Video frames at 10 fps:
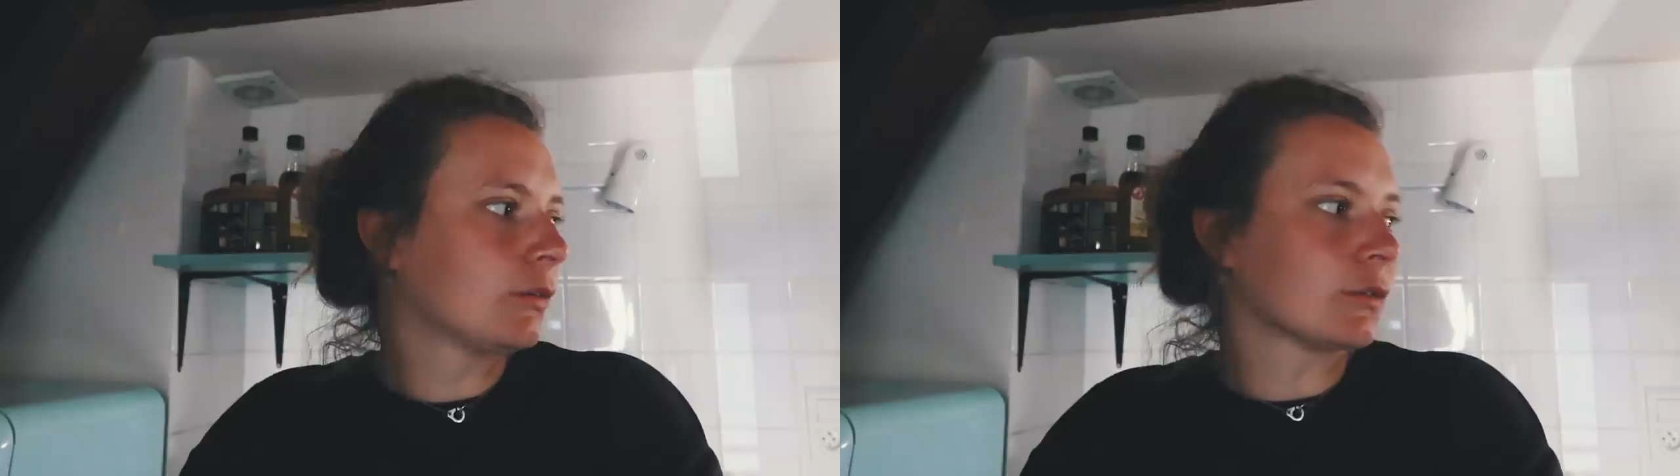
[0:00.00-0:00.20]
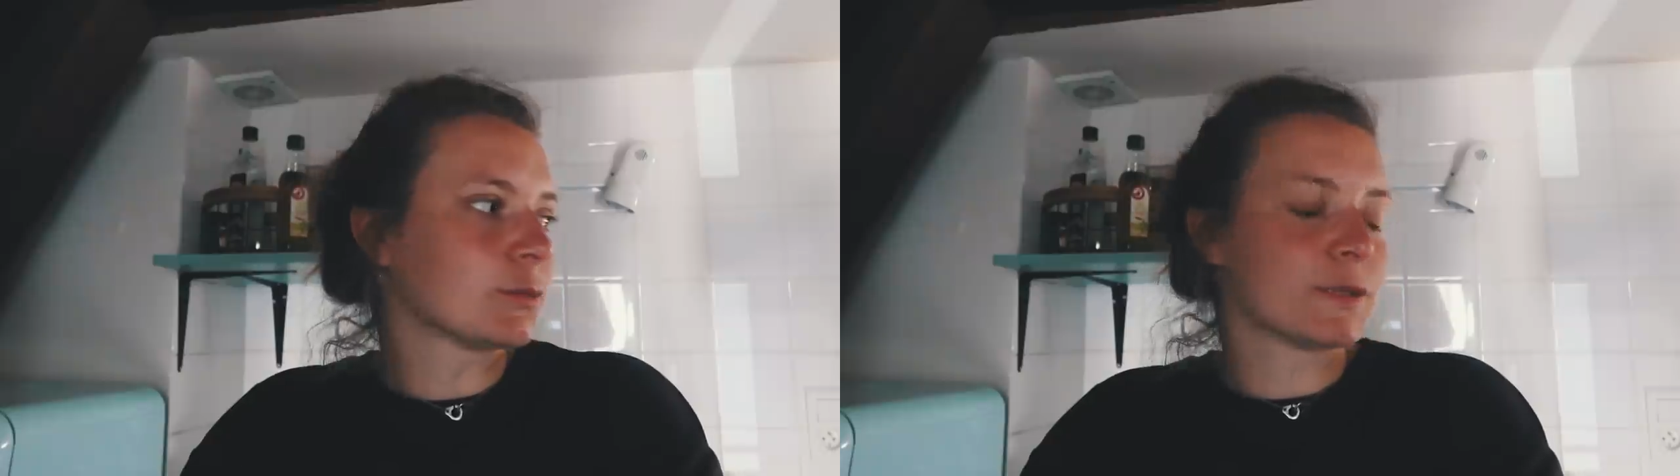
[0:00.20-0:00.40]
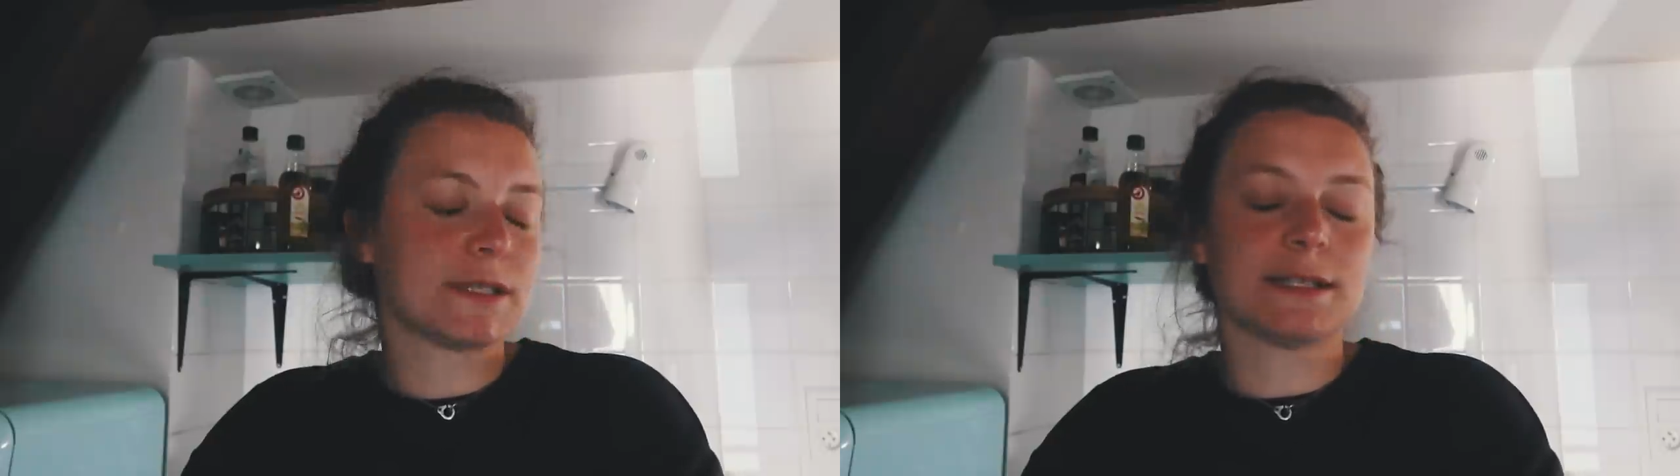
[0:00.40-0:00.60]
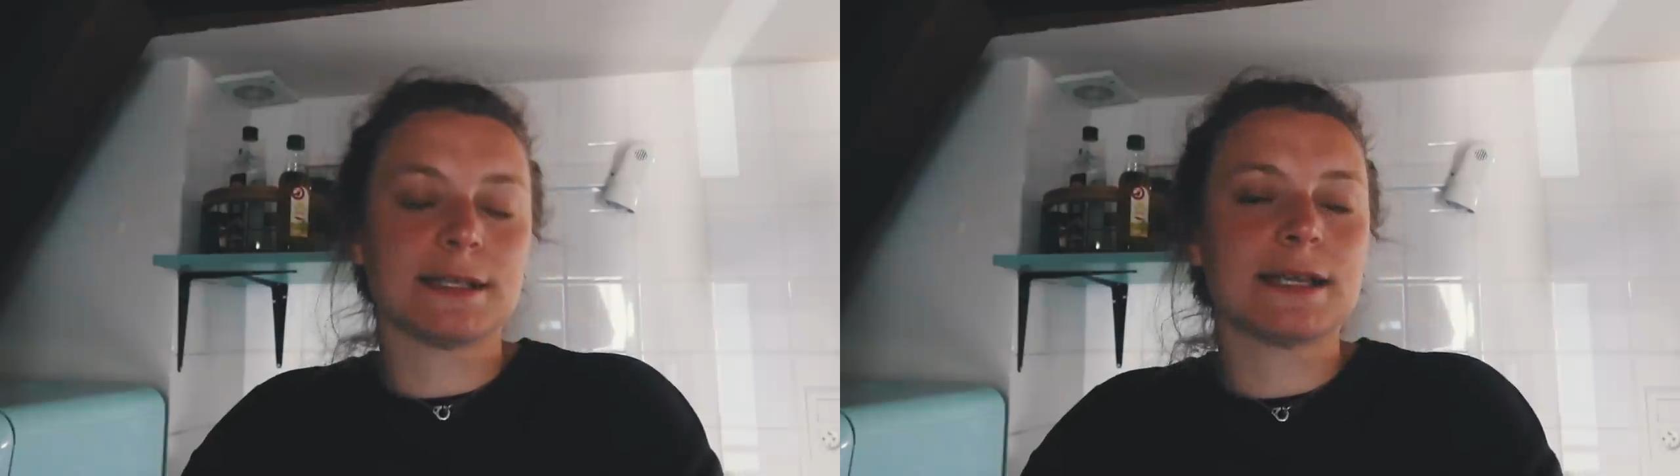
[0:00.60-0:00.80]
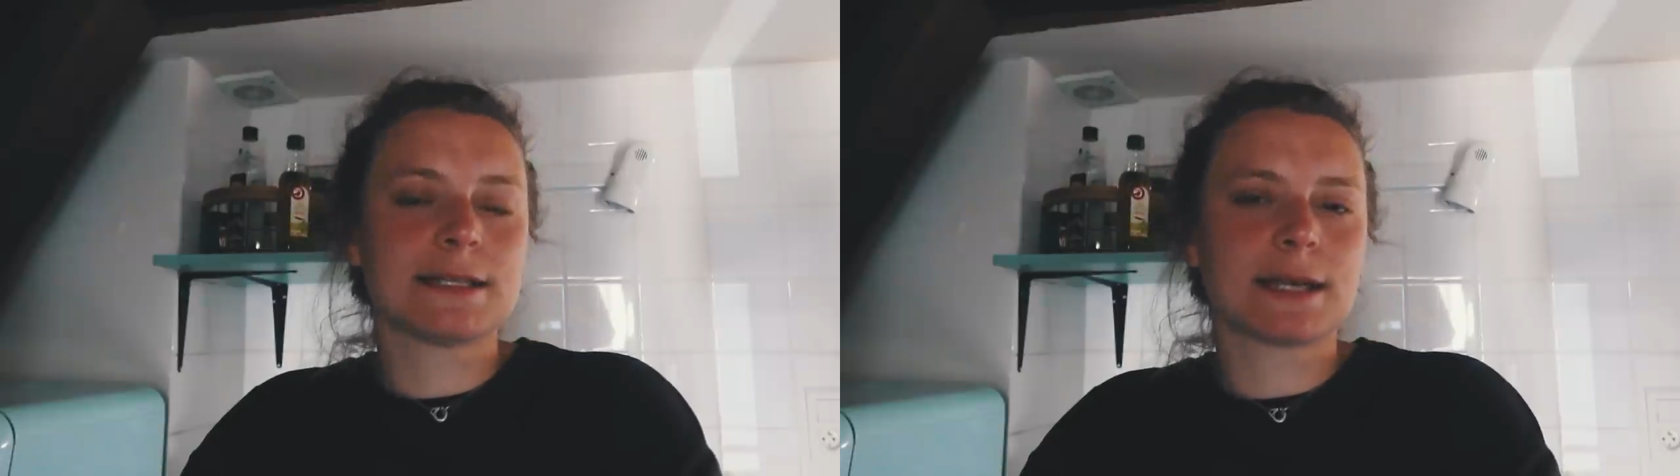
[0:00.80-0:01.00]
Franchement
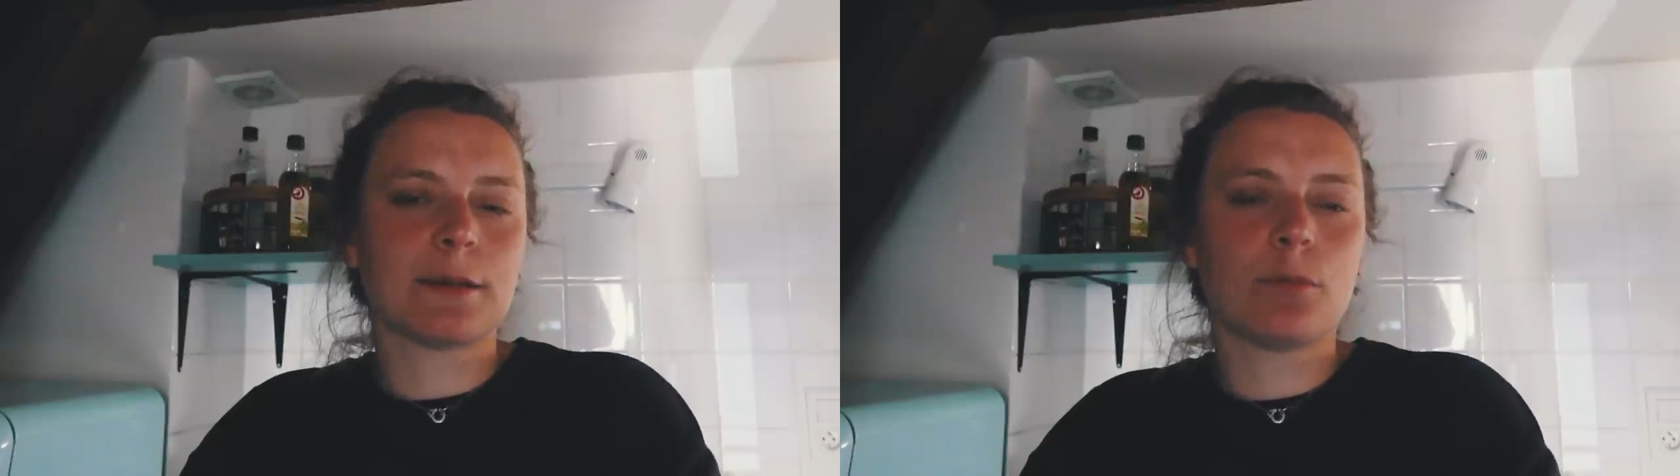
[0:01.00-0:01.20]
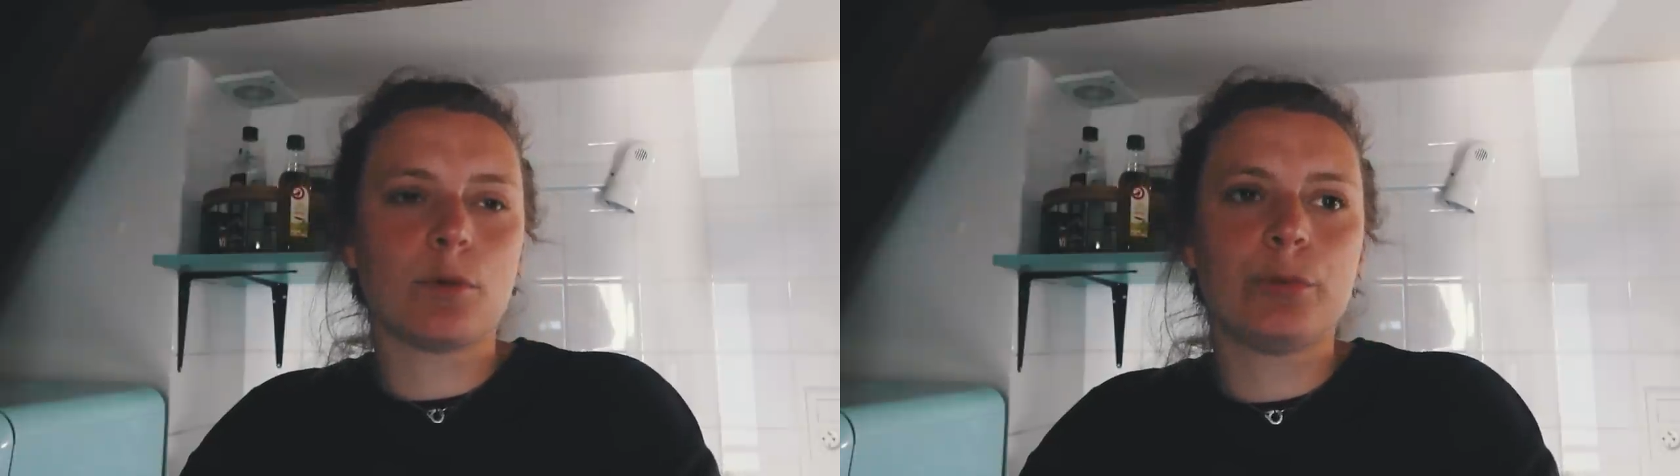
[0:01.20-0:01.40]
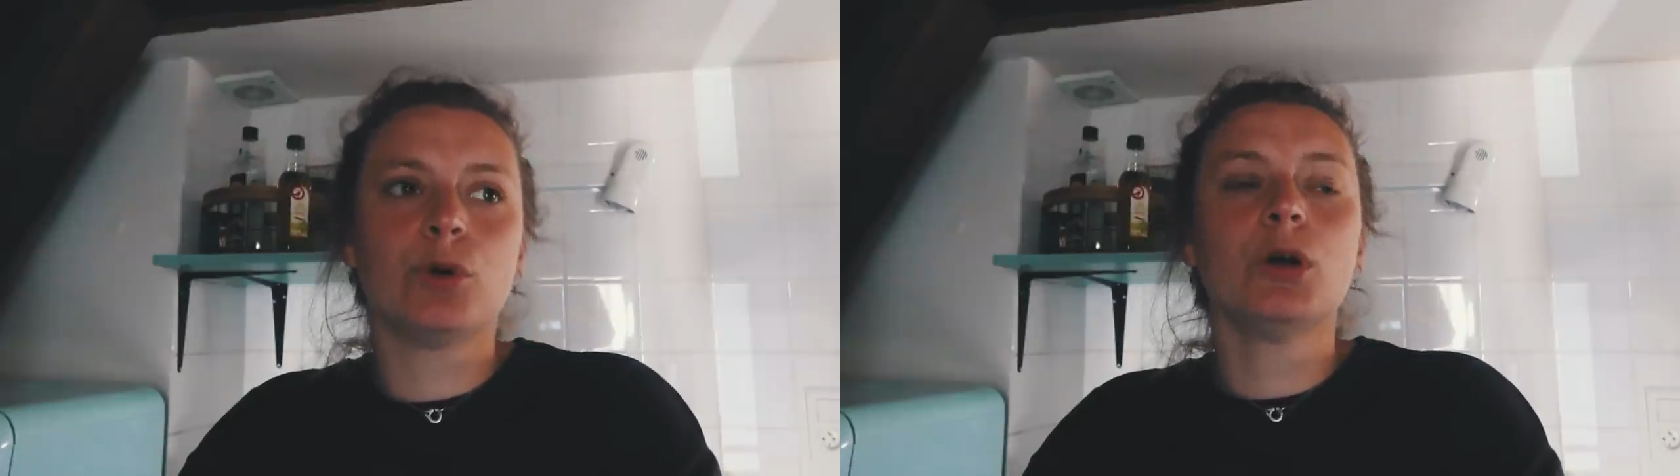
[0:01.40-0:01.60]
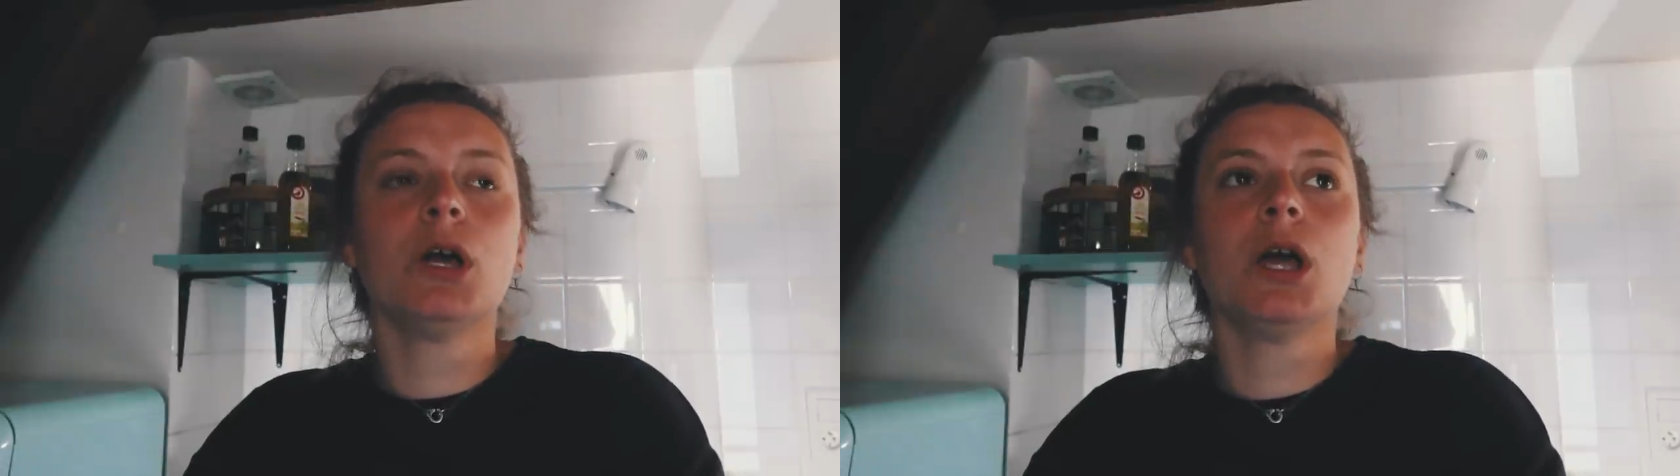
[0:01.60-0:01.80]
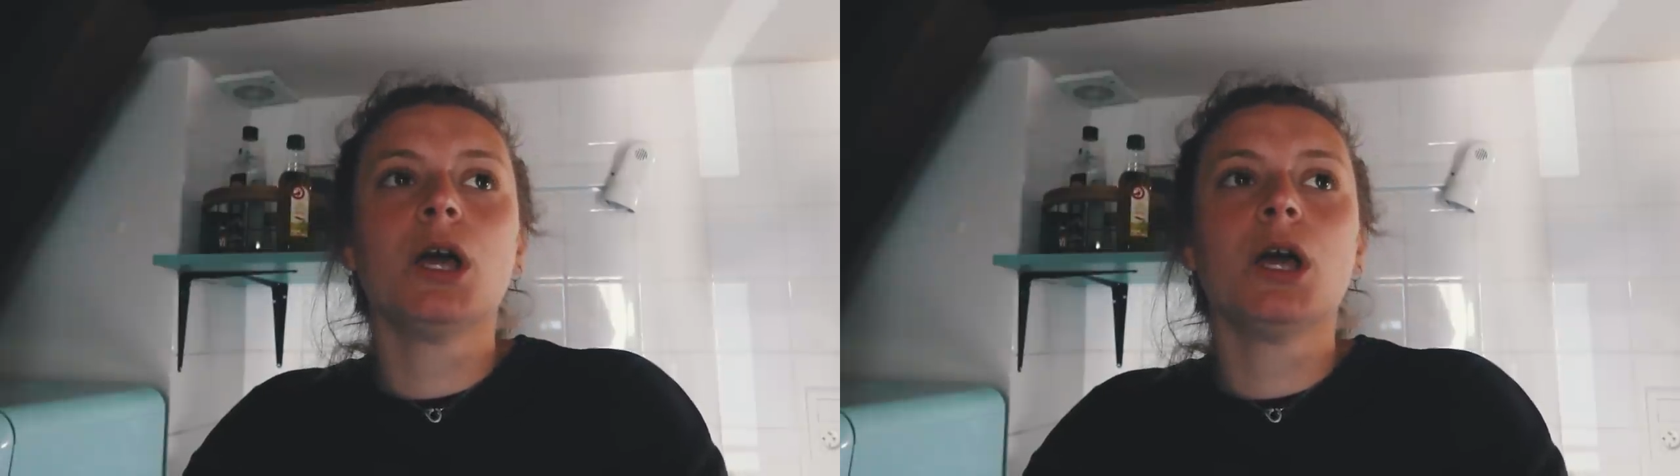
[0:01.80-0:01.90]
c'était extrêmement peu